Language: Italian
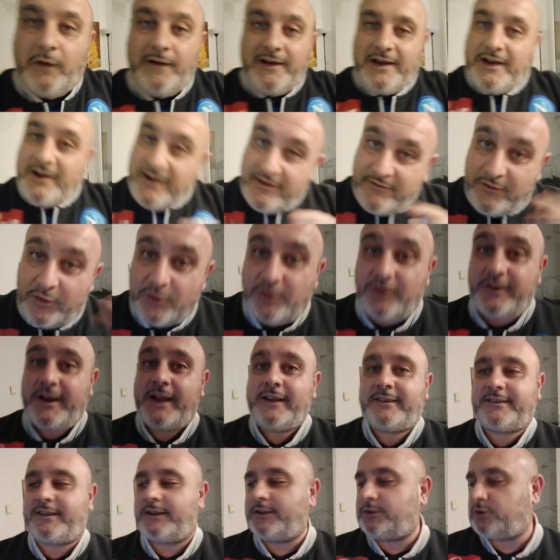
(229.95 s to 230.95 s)
volevo non
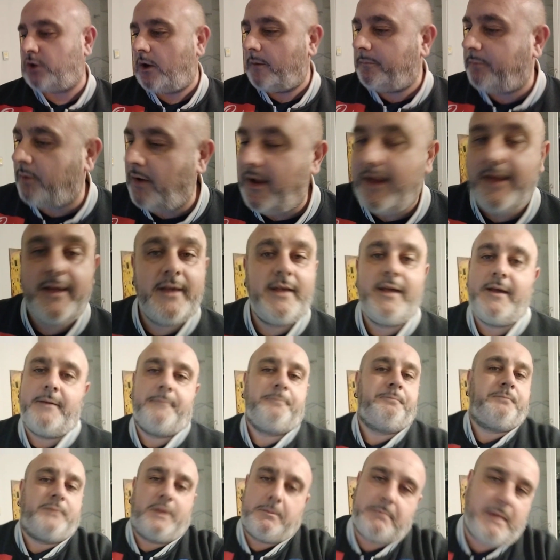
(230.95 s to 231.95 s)
essere troppo, eh,
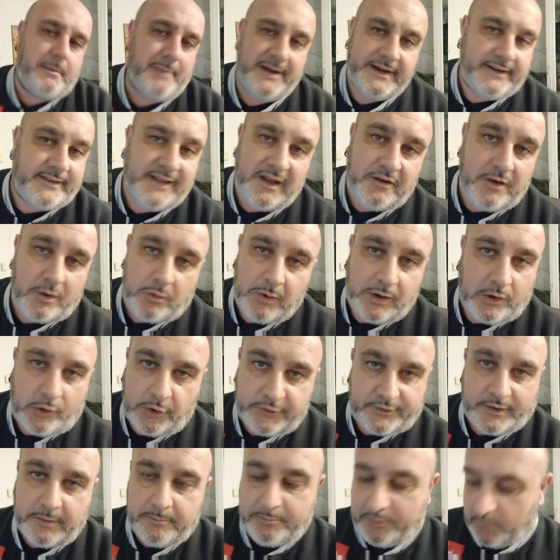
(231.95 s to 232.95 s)
ma meritava
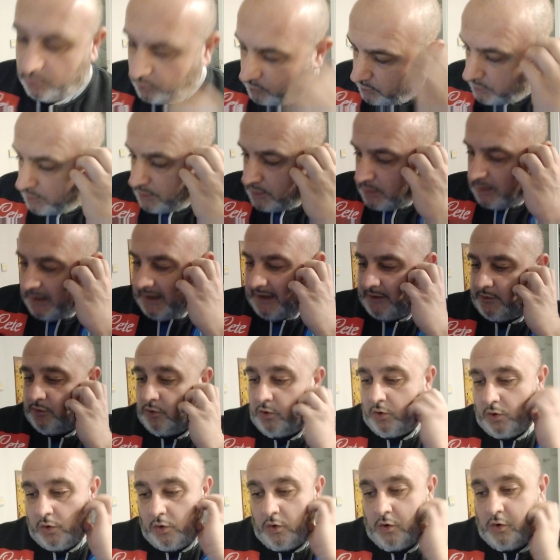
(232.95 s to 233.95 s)
qualcosa in più
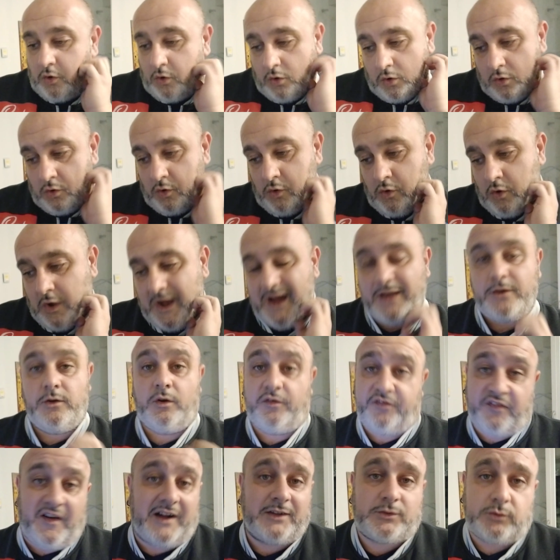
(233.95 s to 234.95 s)
hanno,
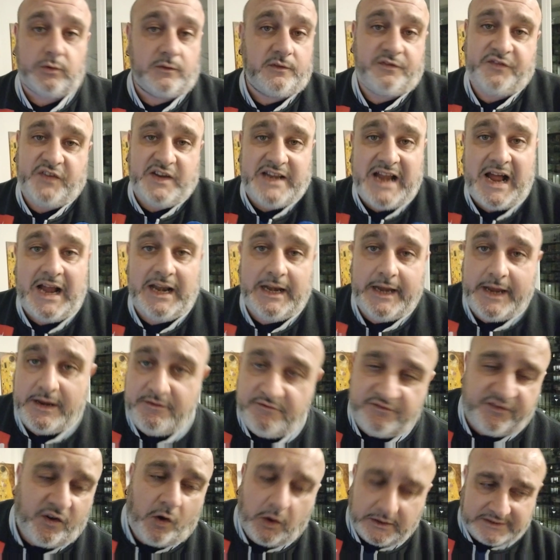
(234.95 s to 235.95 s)
hanno fatto un finale
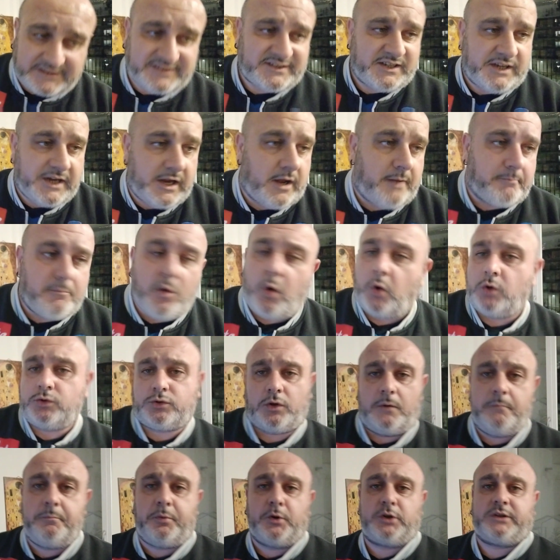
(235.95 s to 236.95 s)
in forcing
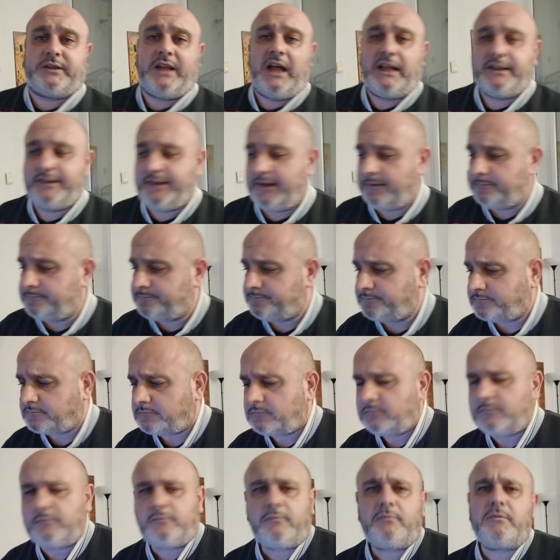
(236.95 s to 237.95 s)
molto importante
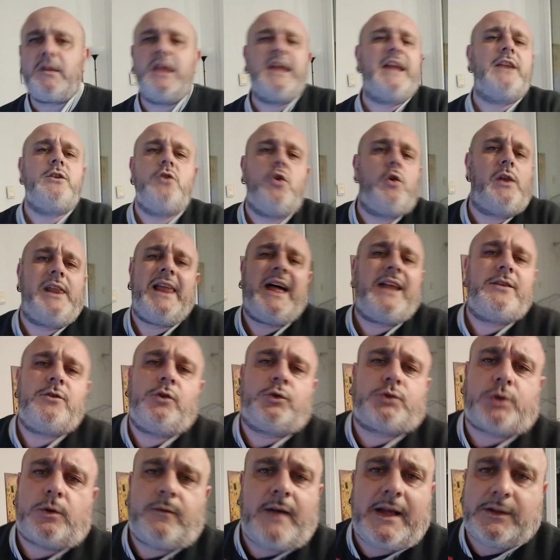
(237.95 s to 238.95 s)
e non
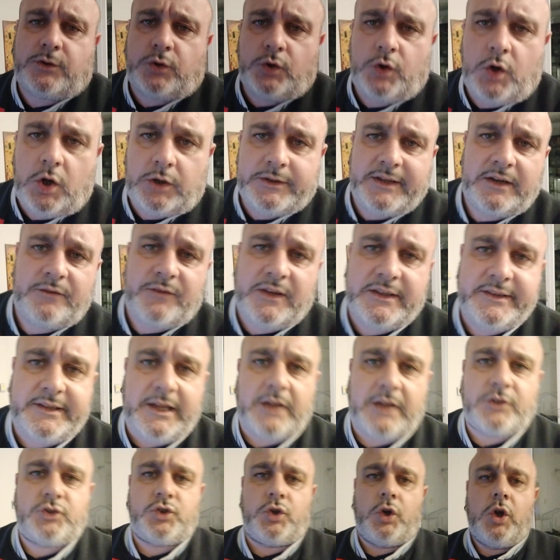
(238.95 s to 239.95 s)
l'hanno trovato il gol del
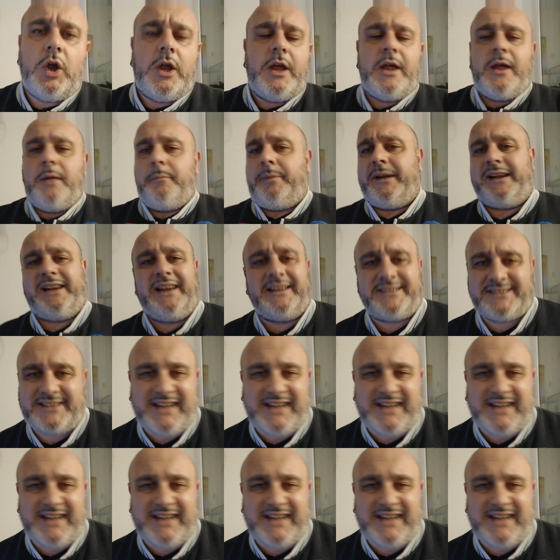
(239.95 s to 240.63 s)
vantaggio per la